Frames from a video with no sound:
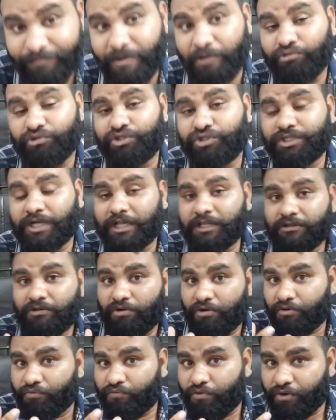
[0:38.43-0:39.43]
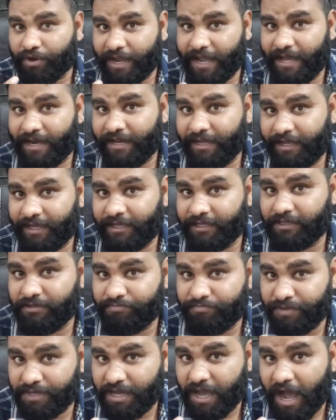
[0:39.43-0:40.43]
हैं बहुत जल्द और वो कह रहे हैं
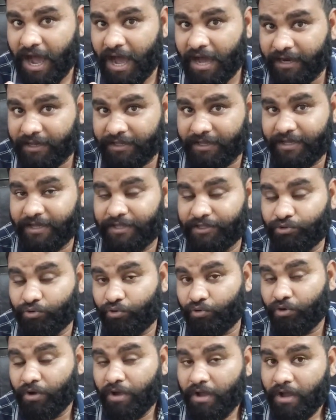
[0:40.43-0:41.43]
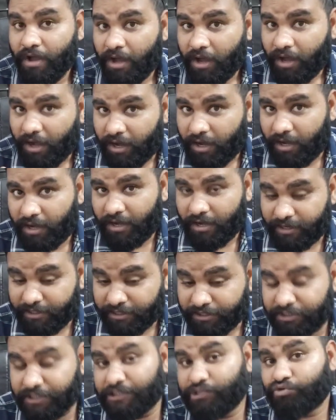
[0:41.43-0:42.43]
कि बिहार के जो
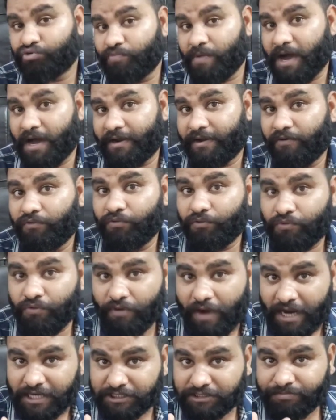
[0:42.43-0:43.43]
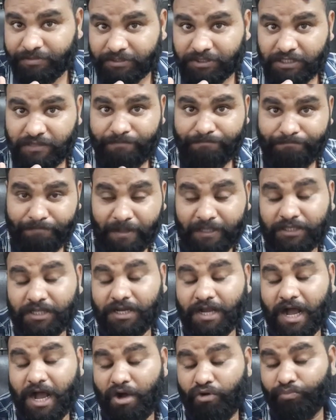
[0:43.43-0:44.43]
नीतीश कुमार हैं उनको राष्ट्रपति पद
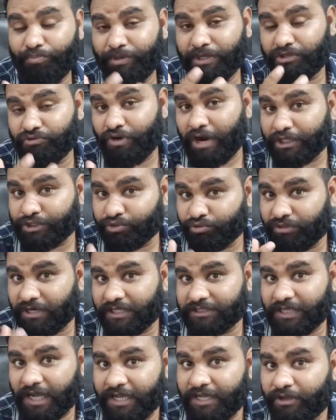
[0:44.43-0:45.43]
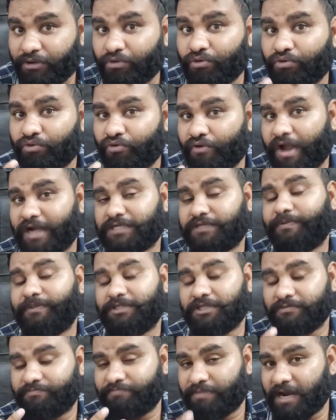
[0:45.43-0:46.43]
का उम्मीदवार चुनना चाहिए और उनको
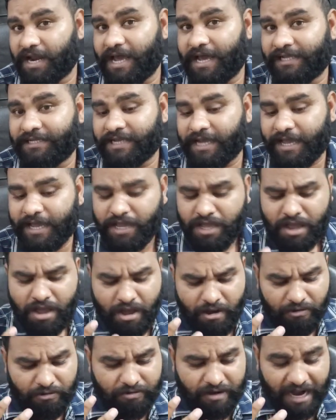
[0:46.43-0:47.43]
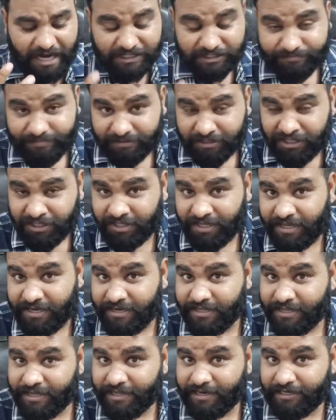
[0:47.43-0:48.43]
राष्ट्रपति बनाया जाए और राष्ट्रपति के
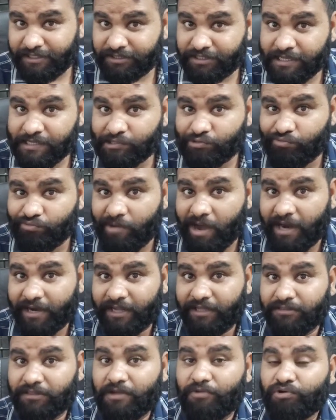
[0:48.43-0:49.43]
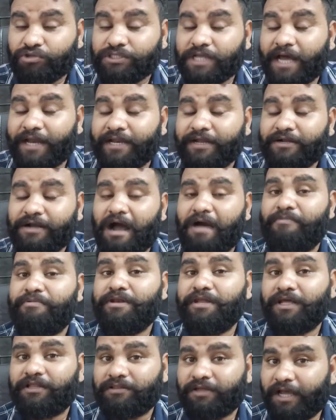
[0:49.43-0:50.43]
लिए नीतीश कुमार के अंदर वो सारी
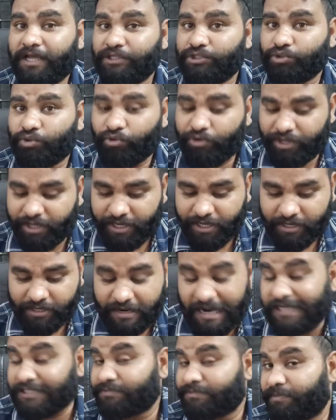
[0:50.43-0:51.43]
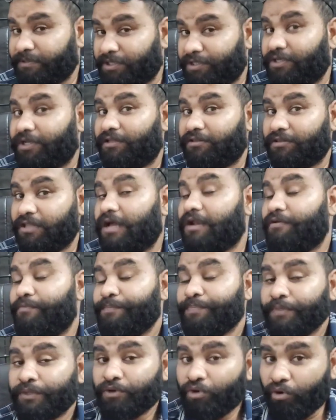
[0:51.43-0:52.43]
काबिलियत हैं जो एक राष्ट्रपति के अंदर
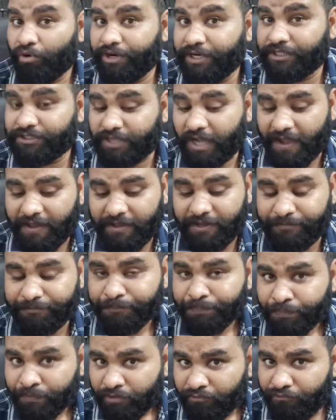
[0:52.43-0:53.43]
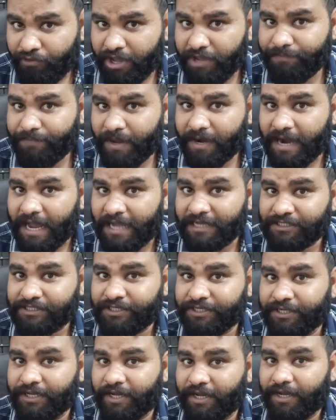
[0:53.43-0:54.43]
होनी चाहिए वहीं पर
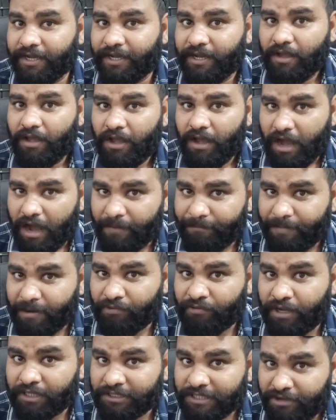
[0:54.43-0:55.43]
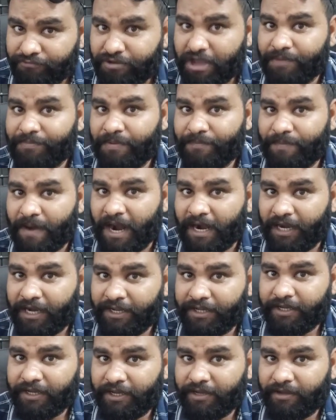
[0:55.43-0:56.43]
राष्ट्रीय प्रवक्ता वीआईपी
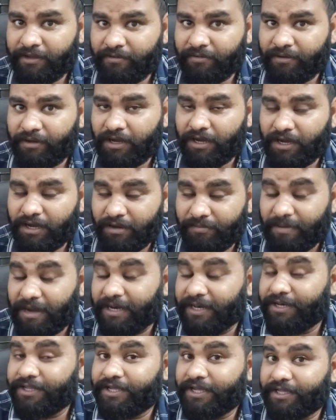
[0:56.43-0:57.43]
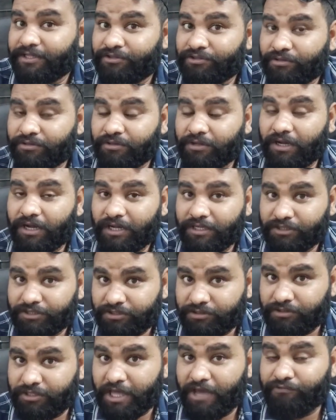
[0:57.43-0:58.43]
पार्टी के माननीय
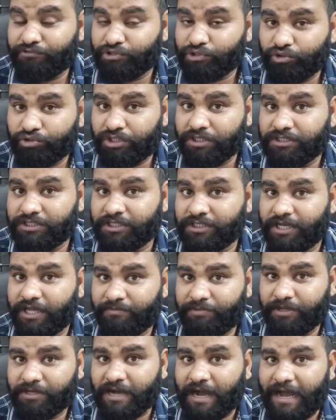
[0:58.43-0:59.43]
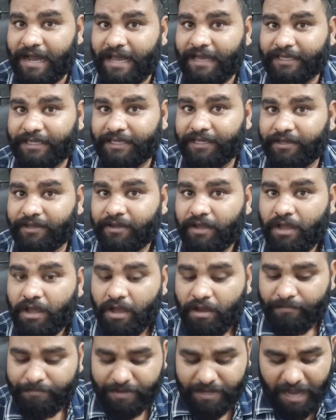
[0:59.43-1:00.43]
देवज्योति जी ने भी कहा है कि
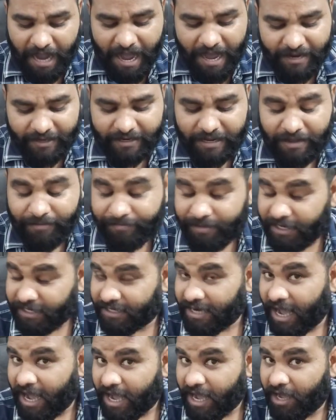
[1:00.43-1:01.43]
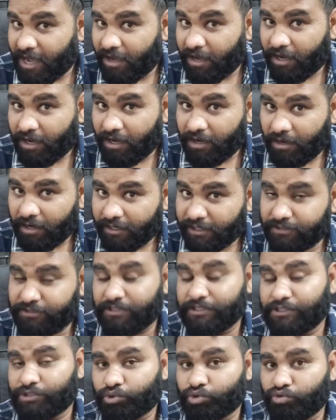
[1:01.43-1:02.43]
बिहार का बेटा
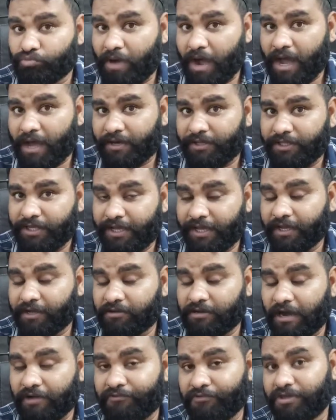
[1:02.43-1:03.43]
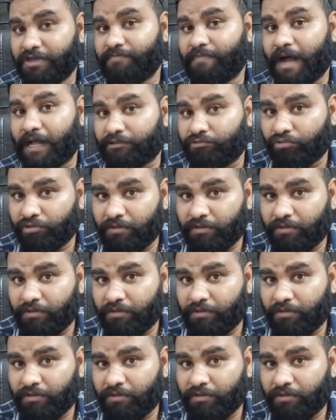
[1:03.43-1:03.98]
नीतीश कुमार ये एक गर्व की बात